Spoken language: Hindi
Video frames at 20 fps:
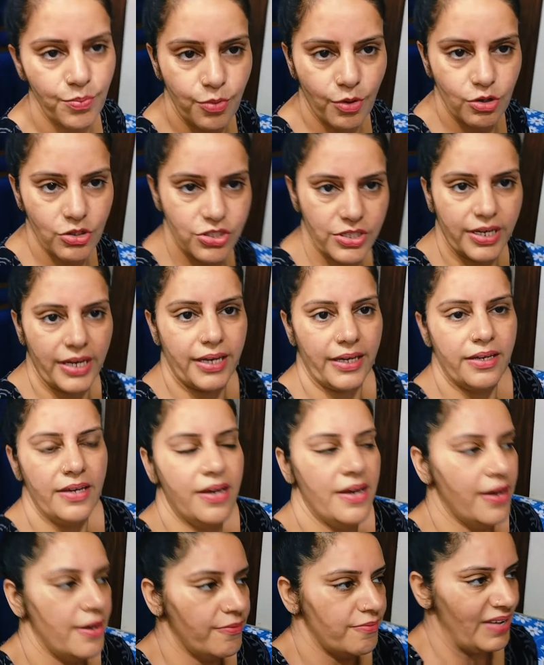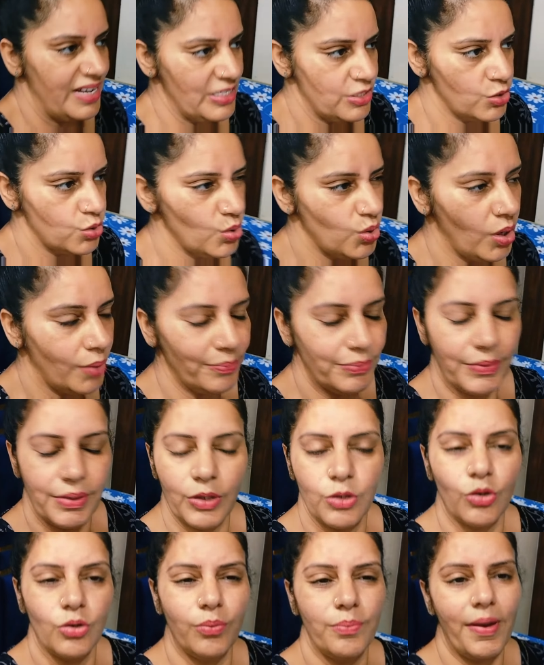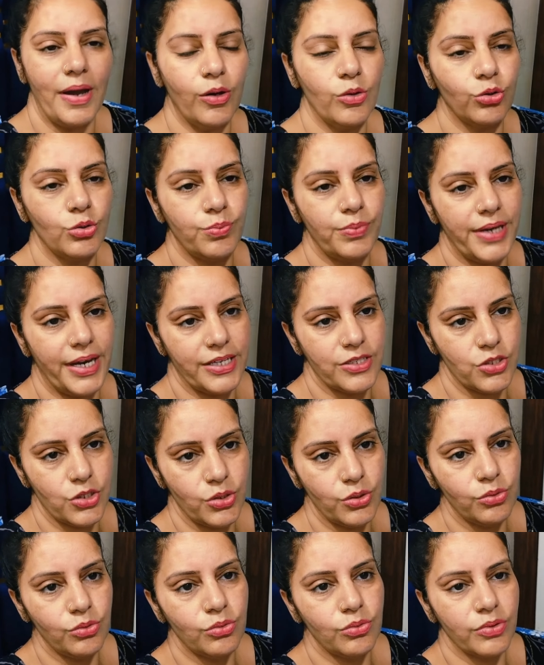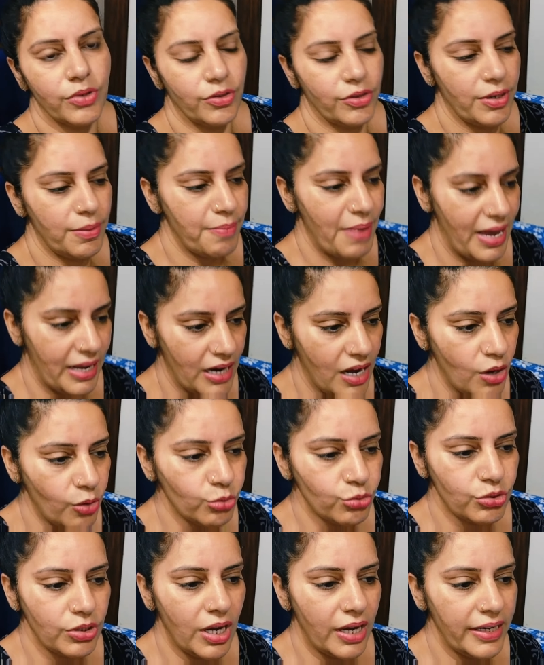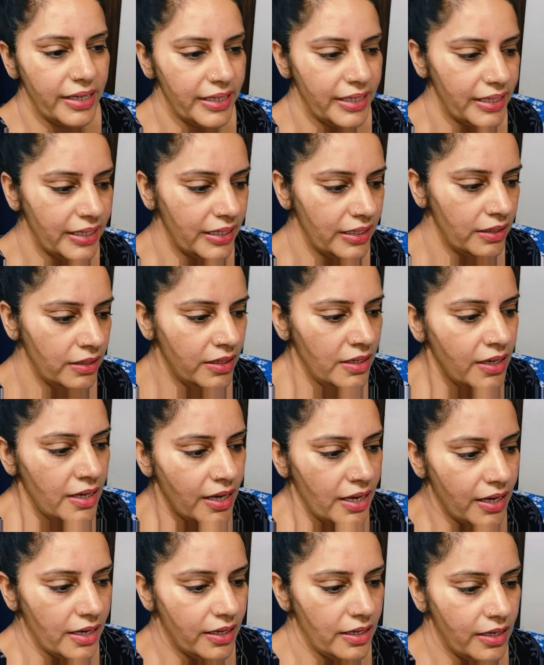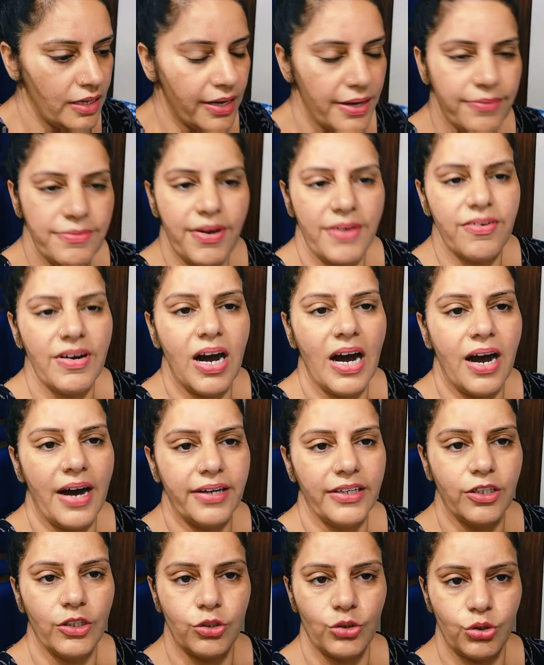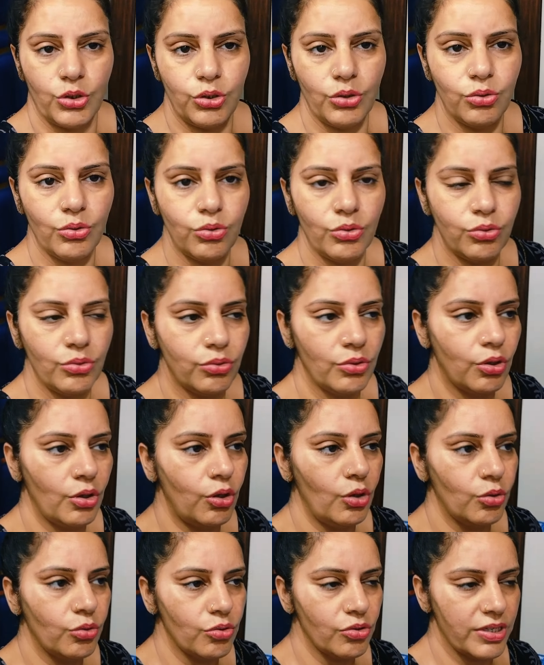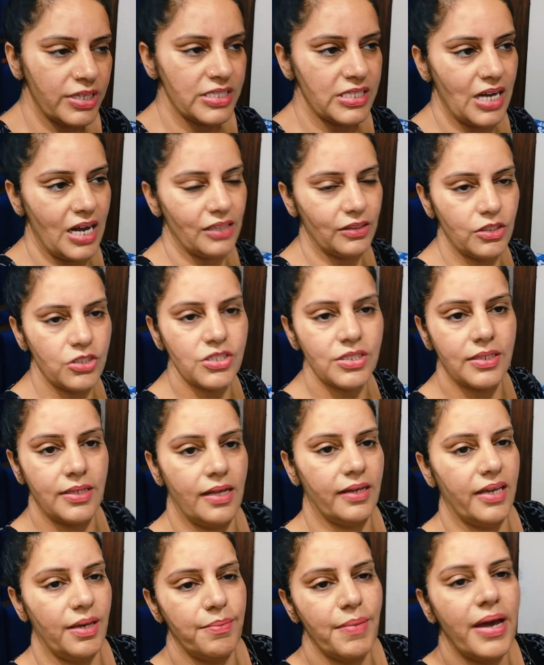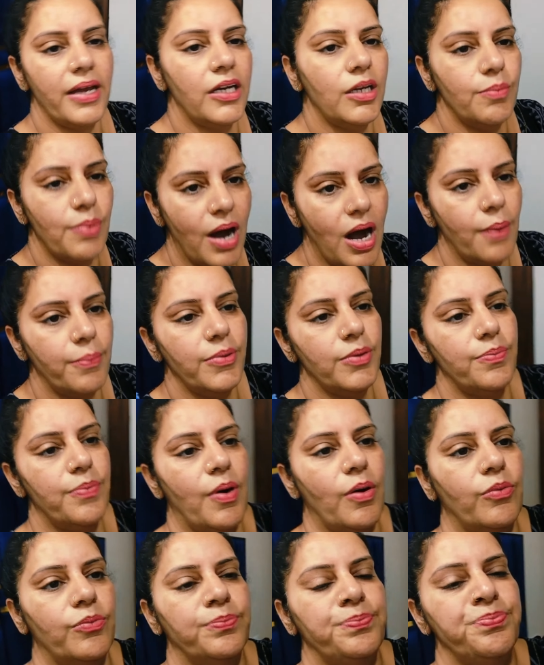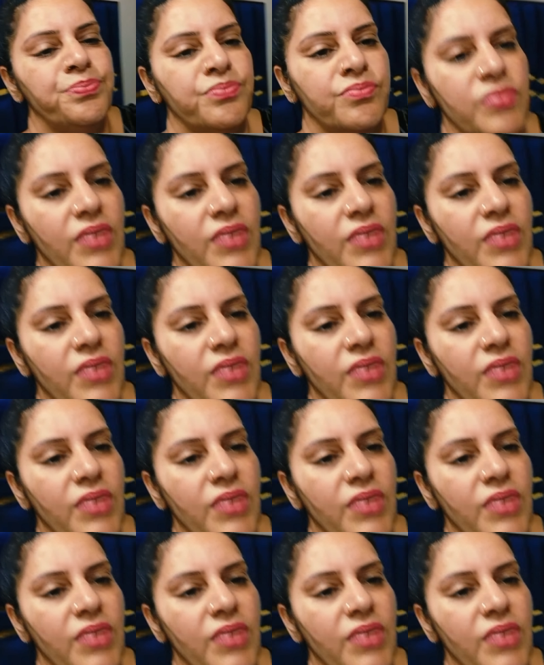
ही पहुँच गए वैसे तो हम देखो मैं खुद भी ऐसी हूँ क्योंकि मैं ना उतना ही व्यवहार करती हूँ लोगों के साथ जितना कि मैं निभा भी पाऊँ